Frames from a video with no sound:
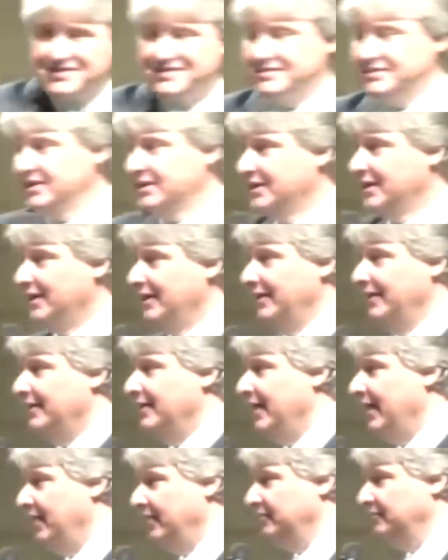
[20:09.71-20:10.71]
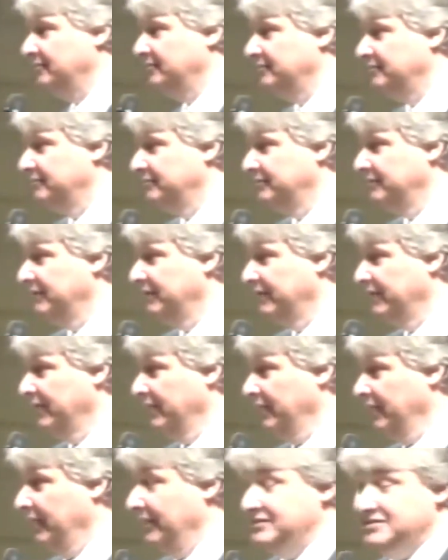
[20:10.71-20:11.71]
que ser carregado.
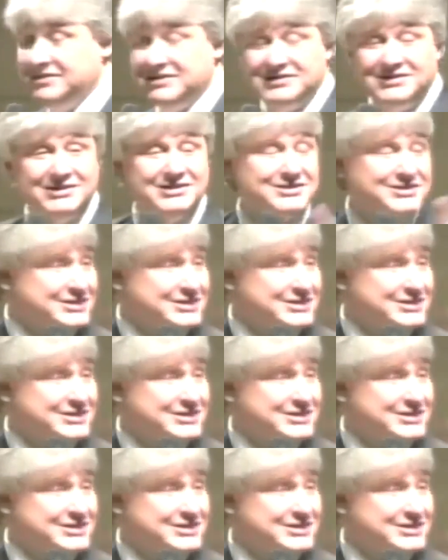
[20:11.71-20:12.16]
E diz assim: